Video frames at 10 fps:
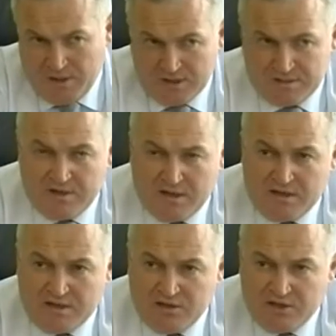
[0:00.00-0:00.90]
имеет свои
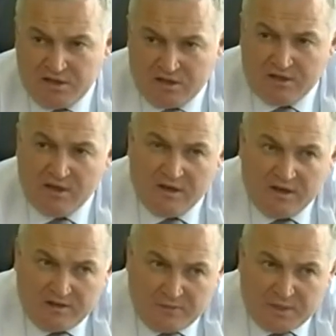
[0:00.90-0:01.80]
ограничения
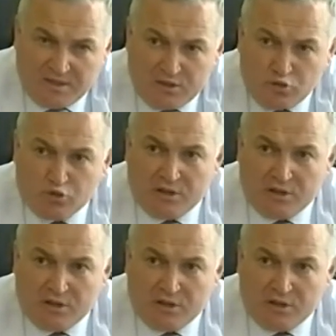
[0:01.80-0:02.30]
в процессе